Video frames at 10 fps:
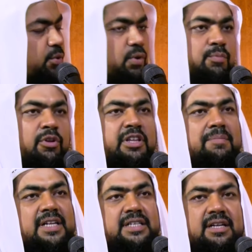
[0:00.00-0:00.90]
উনি বলতে
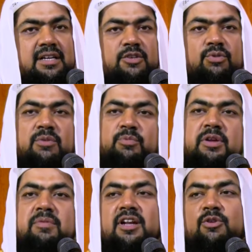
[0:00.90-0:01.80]
পারছেন না যে ওনার
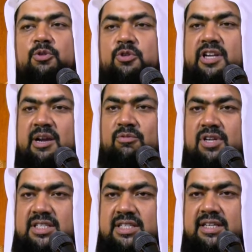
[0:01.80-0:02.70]
পরিবারের লোকজন কেমন
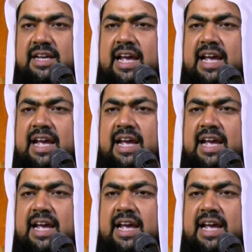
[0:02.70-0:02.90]
আছে